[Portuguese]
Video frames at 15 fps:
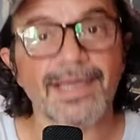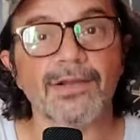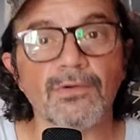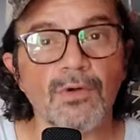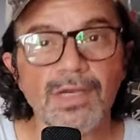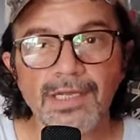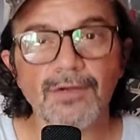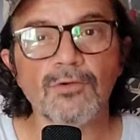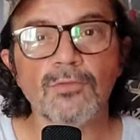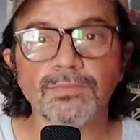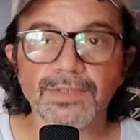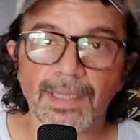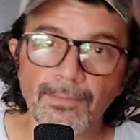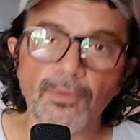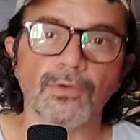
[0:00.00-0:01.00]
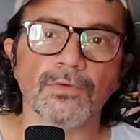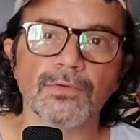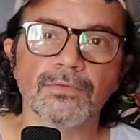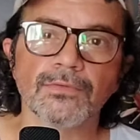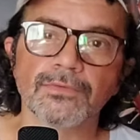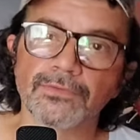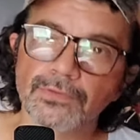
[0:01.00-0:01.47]
Olha como tá bom,
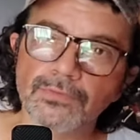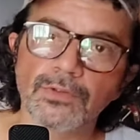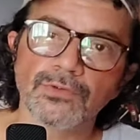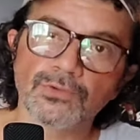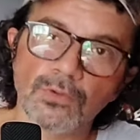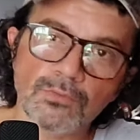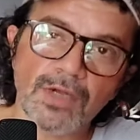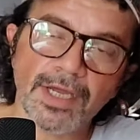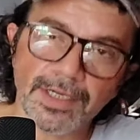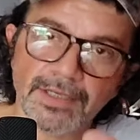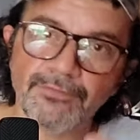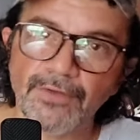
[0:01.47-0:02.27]
viu? Eu sou um cara que